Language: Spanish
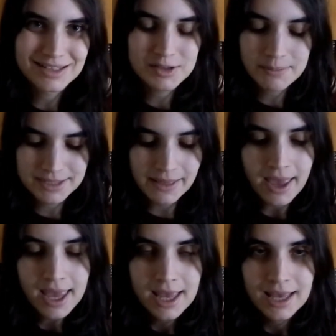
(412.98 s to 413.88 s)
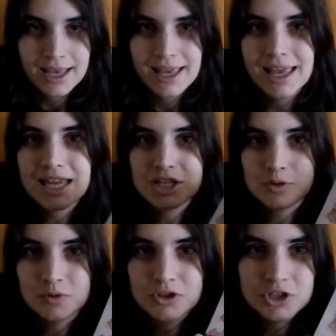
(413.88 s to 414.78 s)
es una pasada es
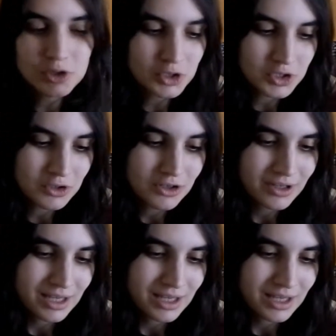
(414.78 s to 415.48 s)
un shoujo